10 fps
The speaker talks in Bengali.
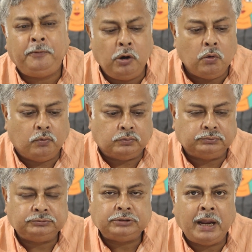ফ্লু
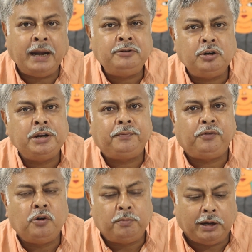অ্যান্টনি
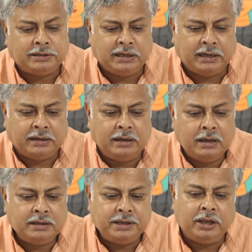ফ্লু বলেছেন
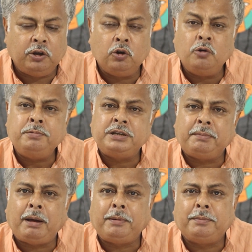যে হিউম
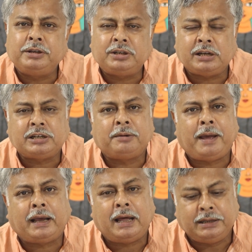যেভাবে বিশ্বাসের
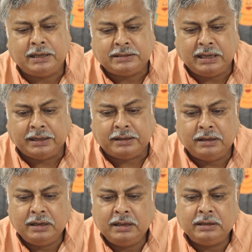ব্যাখ্যা দিয়েছেন
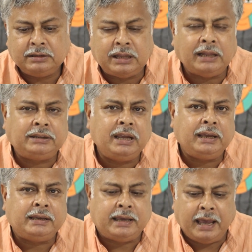তাতে
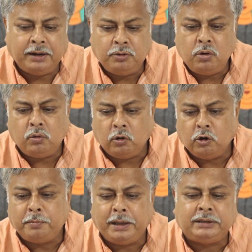কেন কোনো
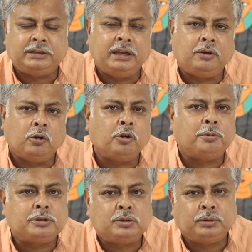ব্যক্তি কোনো
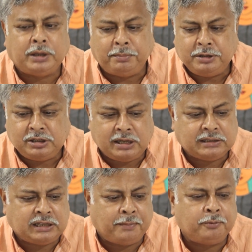বস্তুতে বিশ্বাস
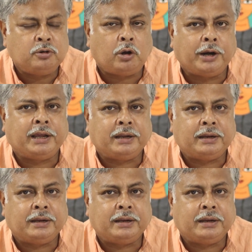স্থাপন করে